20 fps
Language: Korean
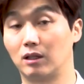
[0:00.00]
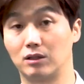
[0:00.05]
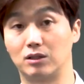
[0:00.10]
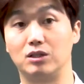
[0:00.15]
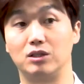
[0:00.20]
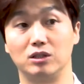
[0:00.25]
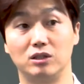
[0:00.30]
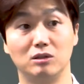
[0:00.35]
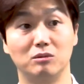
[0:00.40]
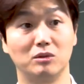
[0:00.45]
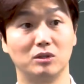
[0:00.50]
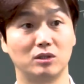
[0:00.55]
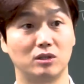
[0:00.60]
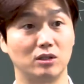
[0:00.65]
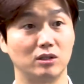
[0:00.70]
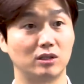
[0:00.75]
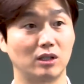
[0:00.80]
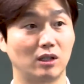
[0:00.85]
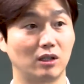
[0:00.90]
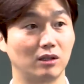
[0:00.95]
지금은
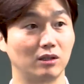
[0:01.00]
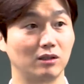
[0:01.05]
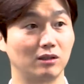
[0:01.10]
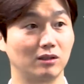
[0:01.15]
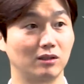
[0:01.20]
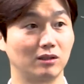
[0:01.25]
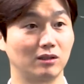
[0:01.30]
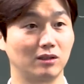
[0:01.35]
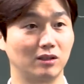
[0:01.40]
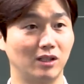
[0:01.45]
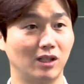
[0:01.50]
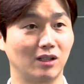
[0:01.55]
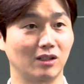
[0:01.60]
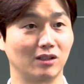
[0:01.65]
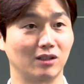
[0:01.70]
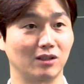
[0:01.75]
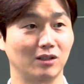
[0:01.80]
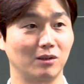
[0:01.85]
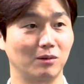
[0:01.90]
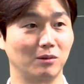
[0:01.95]
진짜
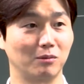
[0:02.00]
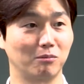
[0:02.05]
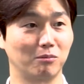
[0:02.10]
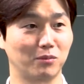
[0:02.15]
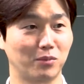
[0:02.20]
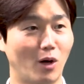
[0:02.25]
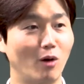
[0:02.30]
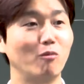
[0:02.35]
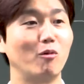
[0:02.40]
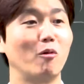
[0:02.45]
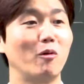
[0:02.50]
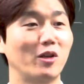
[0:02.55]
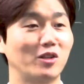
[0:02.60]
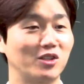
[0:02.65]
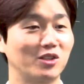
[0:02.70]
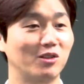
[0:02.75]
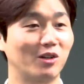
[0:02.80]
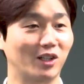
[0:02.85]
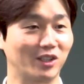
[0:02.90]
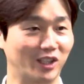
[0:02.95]
그냥
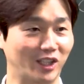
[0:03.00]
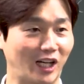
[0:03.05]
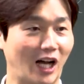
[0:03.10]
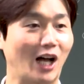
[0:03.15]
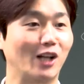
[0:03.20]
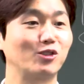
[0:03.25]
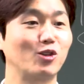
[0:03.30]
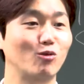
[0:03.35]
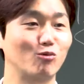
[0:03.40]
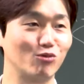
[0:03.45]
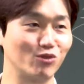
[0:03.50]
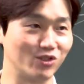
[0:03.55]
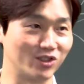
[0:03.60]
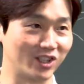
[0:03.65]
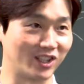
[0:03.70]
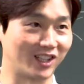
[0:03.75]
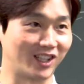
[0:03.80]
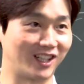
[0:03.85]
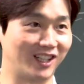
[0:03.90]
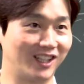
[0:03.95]
평범해진 것 같아. 가정
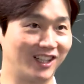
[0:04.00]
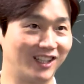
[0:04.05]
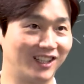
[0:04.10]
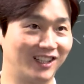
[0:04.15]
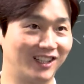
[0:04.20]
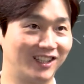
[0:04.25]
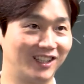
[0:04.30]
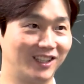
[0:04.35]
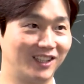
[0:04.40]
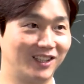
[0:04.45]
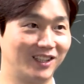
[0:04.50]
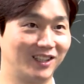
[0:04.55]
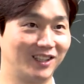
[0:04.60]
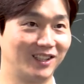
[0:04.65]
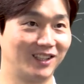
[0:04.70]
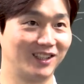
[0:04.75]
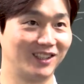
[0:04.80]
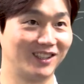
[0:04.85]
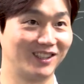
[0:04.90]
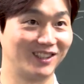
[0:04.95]
문제가.
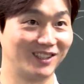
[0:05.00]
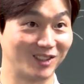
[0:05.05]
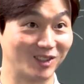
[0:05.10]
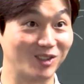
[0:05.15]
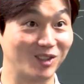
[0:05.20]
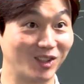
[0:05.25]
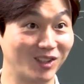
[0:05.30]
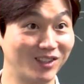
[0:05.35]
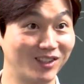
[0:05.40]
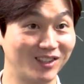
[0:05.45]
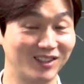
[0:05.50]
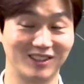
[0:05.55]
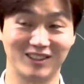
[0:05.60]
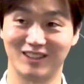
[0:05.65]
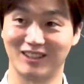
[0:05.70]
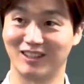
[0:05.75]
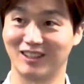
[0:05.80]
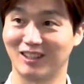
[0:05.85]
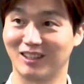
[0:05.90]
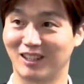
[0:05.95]
그쵸?
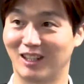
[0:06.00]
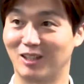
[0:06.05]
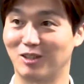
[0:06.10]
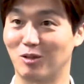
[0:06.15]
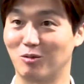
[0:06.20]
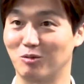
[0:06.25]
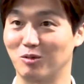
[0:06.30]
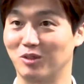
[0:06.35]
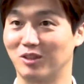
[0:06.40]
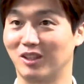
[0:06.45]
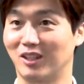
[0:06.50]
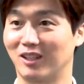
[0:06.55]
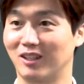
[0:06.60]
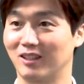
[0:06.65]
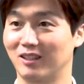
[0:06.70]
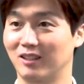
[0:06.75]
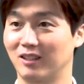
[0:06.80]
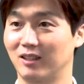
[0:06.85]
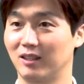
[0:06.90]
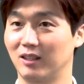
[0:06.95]
가정 문제.
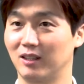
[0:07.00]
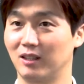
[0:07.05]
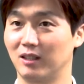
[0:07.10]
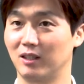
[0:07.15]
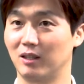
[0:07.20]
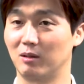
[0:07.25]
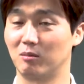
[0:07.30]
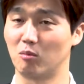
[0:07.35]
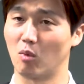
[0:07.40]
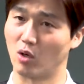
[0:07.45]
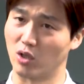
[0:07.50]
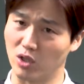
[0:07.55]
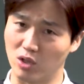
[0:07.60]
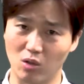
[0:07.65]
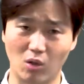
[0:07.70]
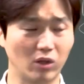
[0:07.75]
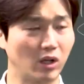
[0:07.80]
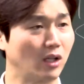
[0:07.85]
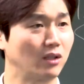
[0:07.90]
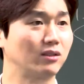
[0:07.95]
뭐
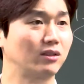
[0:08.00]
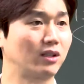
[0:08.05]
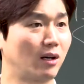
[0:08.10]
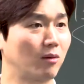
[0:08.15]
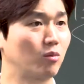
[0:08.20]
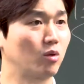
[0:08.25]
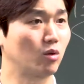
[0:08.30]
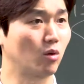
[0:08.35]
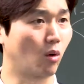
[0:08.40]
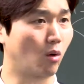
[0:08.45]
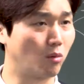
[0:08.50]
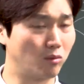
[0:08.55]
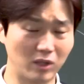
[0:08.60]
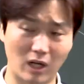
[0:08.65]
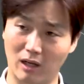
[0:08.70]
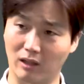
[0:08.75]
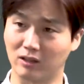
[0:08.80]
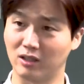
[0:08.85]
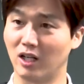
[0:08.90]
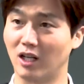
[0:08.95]
이혼하는 사람들
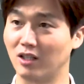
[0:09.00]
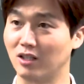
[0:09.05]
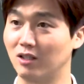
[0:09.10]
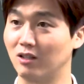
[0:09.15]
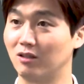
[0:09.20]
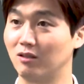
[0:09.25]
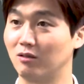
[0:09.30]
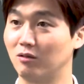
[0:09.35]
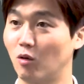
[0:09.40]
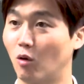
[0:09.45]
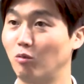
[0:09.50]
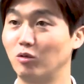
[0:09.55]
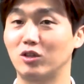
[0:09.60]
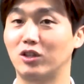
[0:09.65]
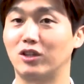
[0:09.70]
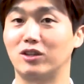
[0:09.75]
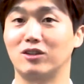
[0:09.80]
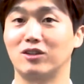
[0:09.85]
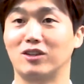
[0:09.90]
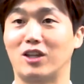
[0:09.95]
너무나 그냥 너무
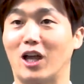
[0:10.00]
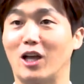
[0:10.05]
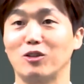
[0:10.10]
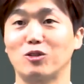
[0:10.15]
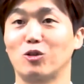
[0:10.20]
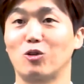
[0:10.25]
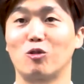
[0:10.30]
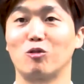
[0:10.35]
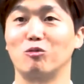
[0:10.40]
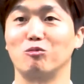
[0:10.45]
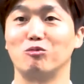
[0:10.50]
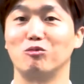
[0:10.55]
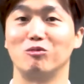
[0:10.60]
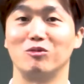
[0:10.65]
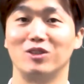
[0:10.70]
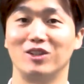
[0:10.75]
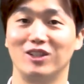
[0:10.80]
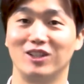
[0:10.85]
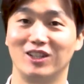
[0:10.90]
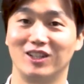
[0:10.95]
대수로
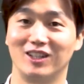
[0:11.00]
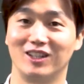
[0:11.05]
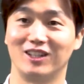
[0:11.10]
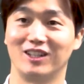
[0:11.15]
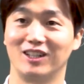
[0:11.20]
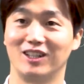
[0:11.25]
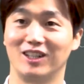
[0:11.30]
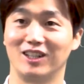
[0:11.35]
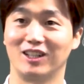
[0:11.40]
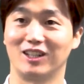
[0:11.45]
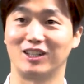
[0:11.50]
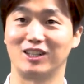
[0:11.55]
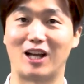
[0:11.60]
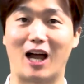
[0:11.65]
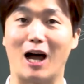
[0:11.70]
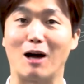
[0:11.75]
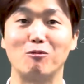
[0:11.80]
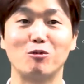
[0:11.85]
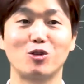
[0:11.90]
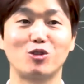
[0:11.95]

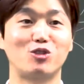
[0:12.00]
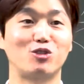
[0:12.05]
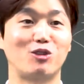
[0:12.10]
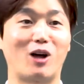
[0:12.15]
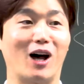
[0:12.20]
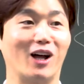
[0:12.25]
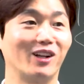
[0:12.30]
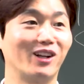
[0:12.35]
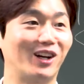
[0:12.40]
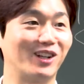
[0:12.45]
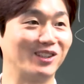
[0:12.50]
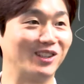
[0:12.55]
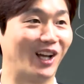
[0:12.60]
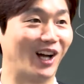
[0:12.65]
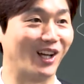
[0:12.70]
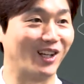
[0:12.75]
그냥 아무렇지도 않아 그냥